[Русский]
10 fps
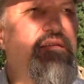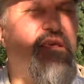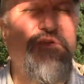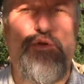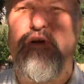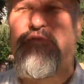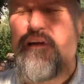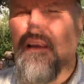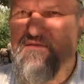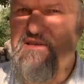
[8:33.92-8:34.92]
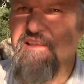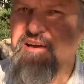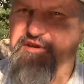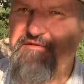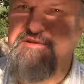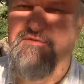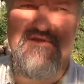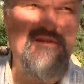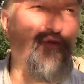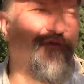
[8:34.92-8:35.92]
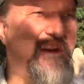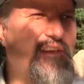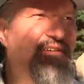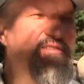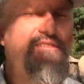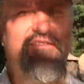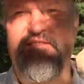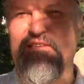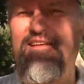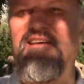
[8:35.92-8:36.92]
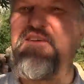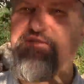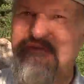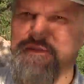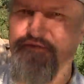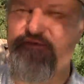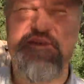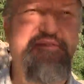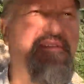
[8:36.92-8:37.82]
И не только в стране восходящего солнца, но и в стране заходящего солнца.